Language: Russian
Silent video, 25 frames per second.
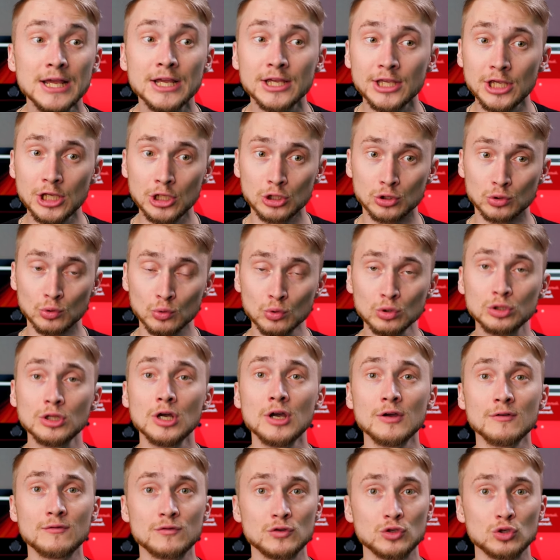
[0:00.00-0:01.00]
И тут
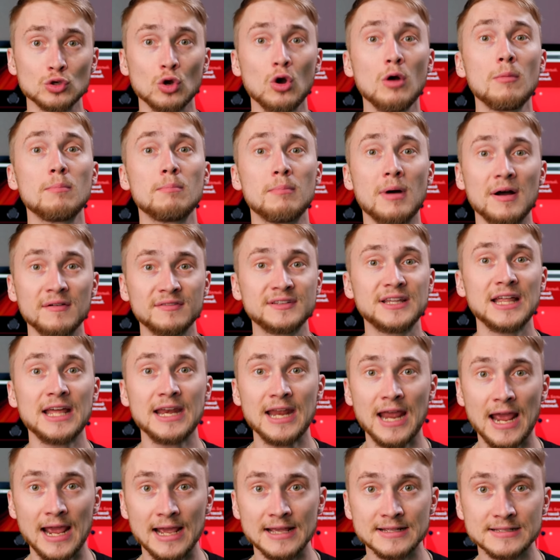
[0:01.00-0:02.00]
все
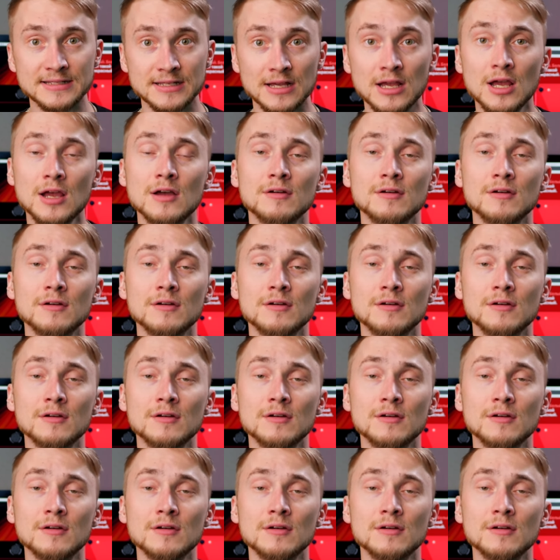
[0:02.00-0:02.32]
повторяется.